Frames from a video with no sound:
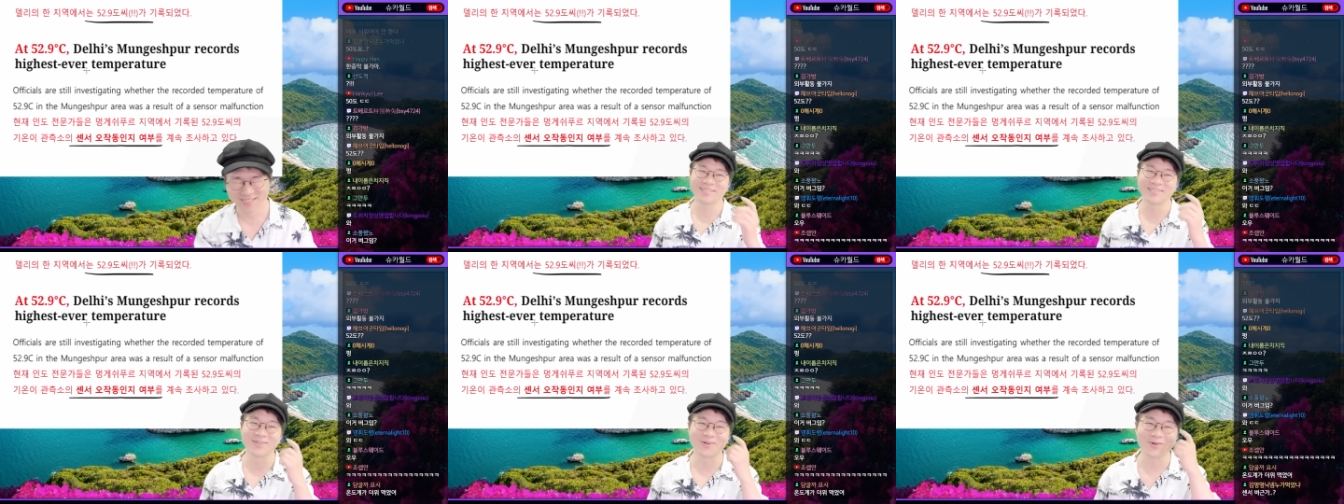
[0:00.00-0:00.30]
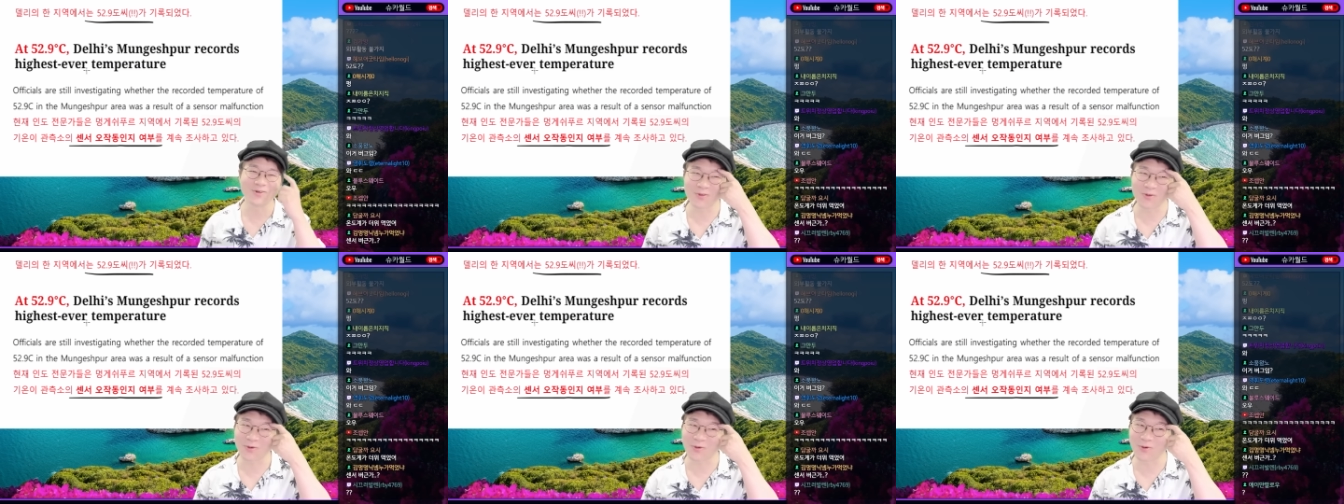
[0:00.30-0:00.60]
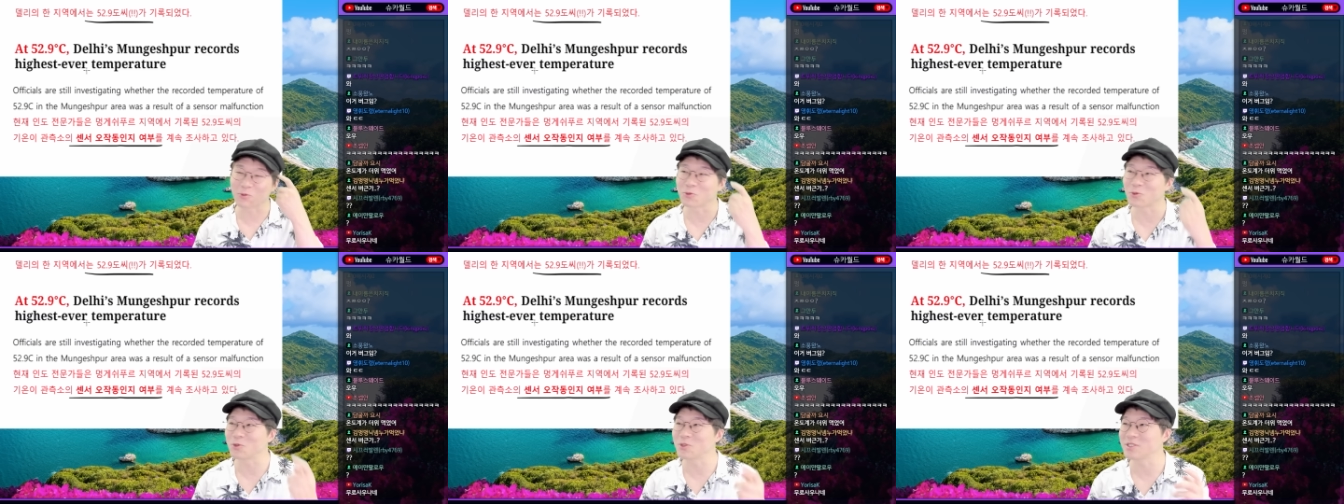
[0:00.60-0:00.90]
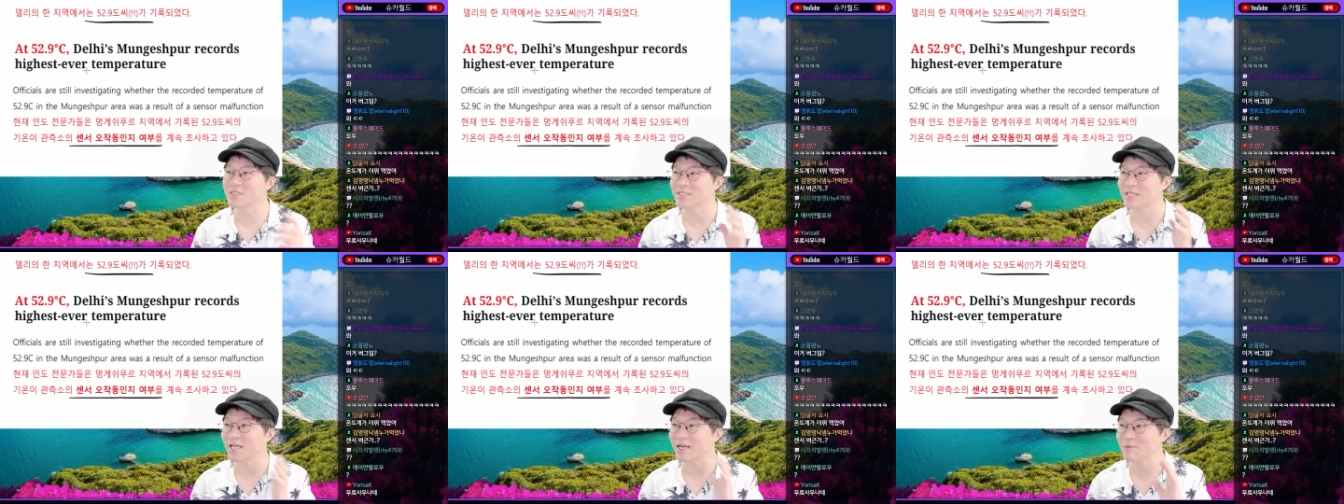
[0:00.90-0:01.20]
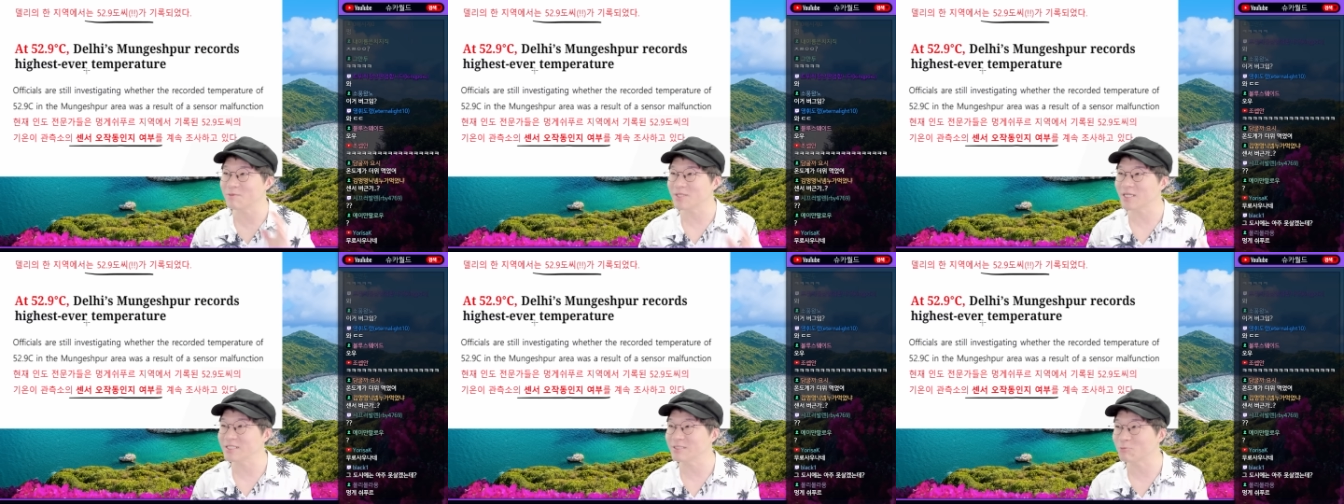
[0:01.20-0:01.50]
이 정도 온도는
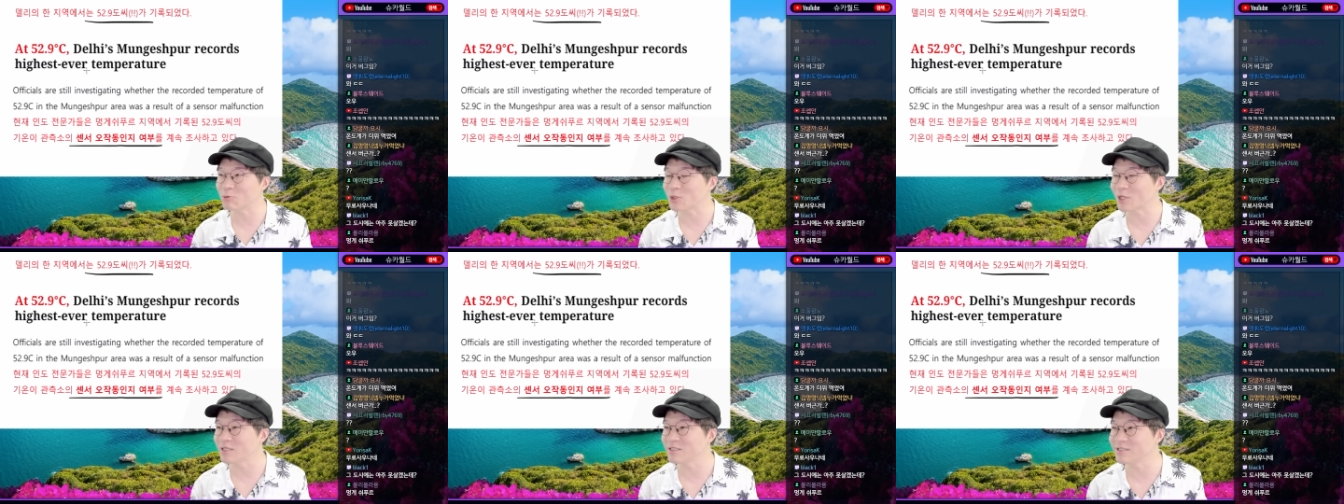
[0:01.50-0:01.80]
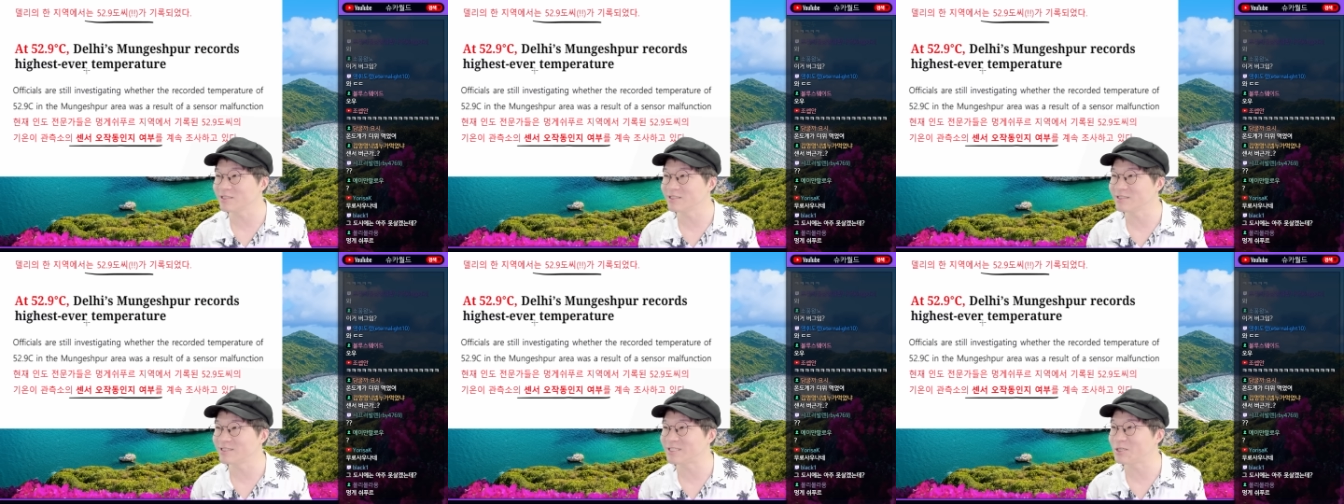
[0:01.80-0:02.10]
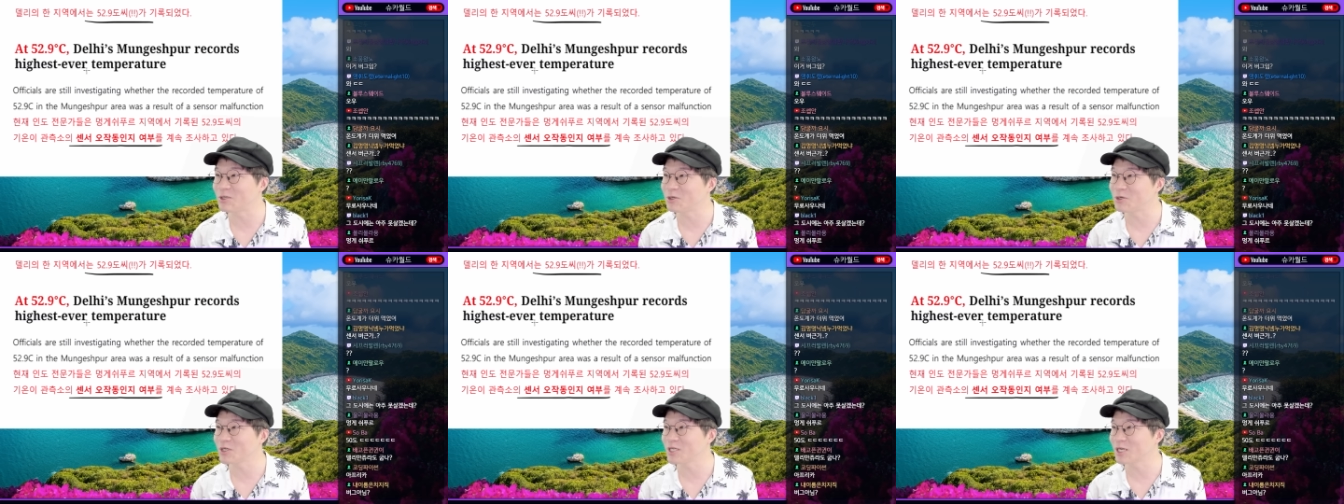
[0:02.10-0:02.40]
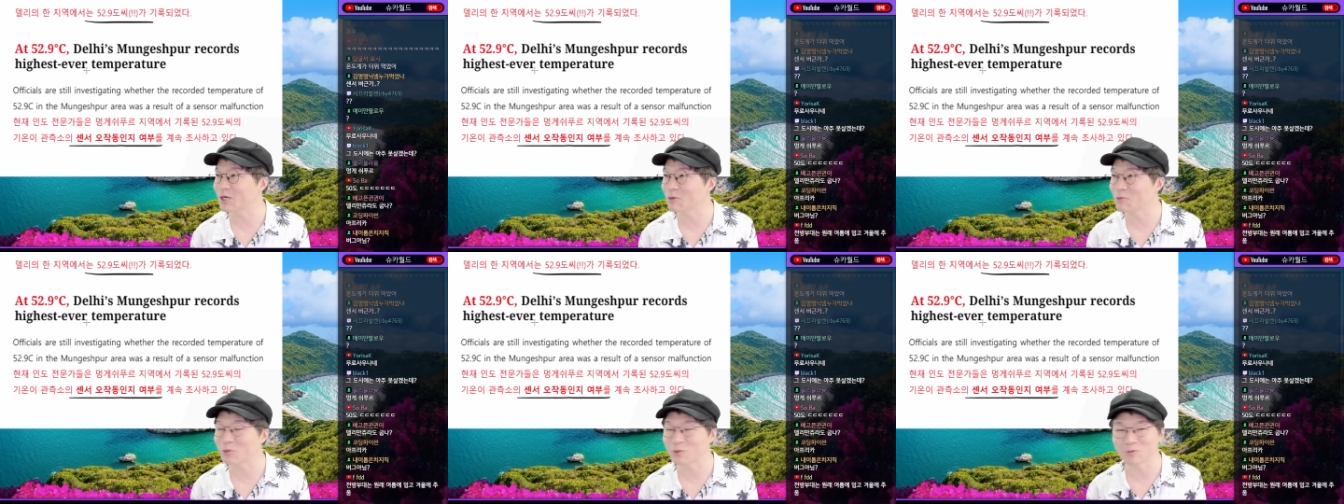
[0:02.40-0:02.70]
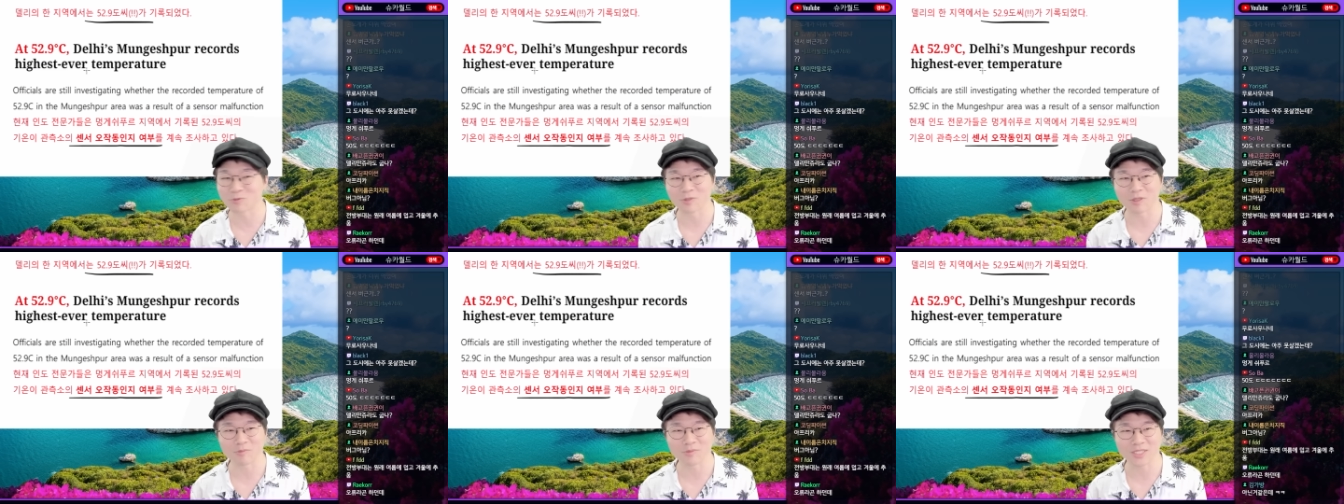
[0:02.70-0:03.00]
사람이 살지 못하는 지역이라고
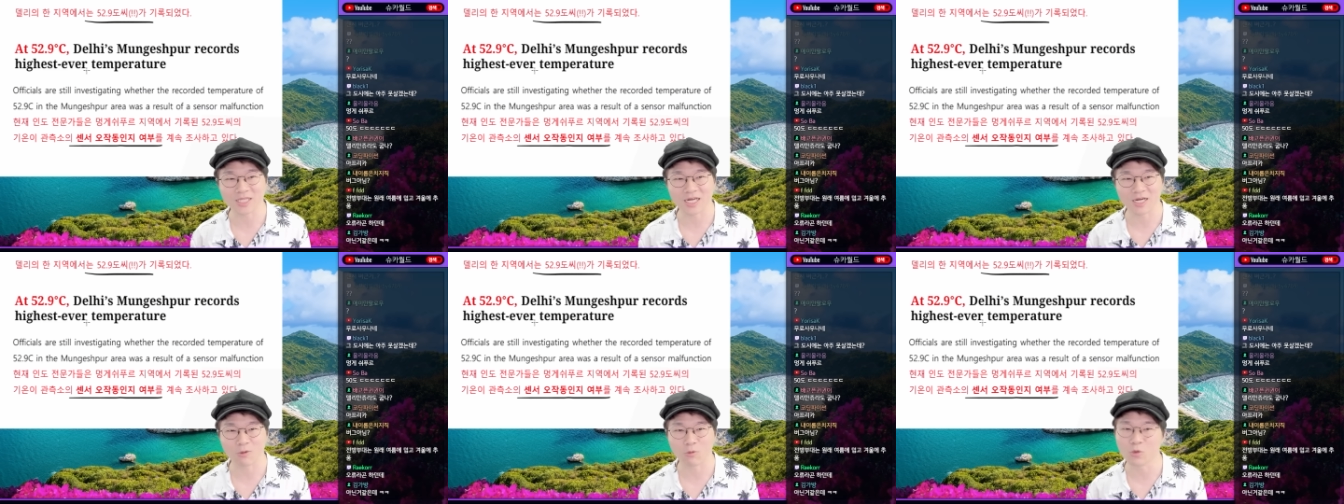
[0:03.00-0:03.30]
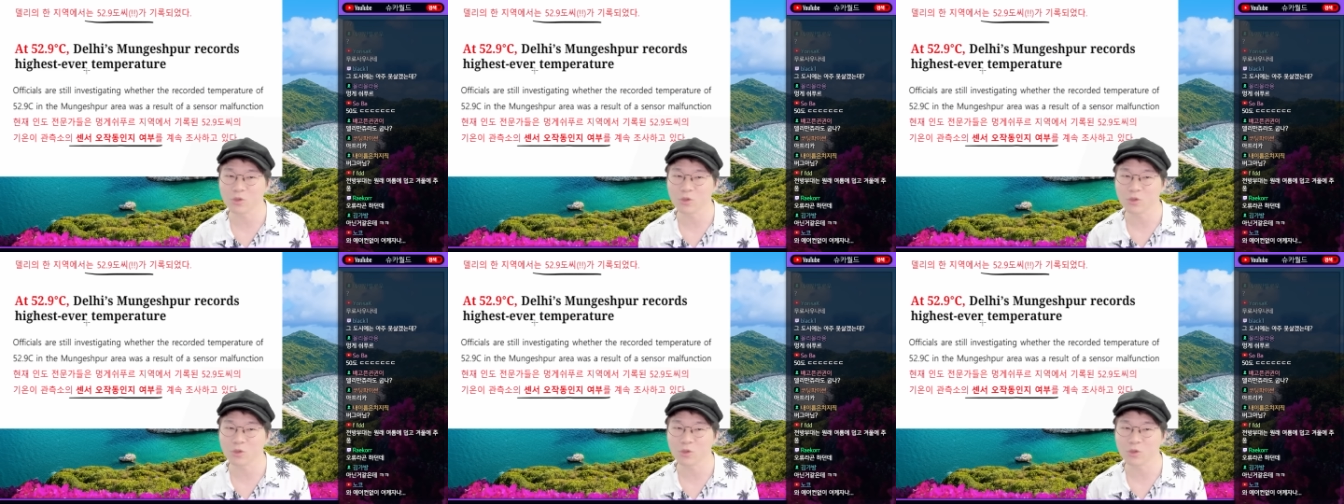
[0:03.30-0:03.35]
보시면 됩니다.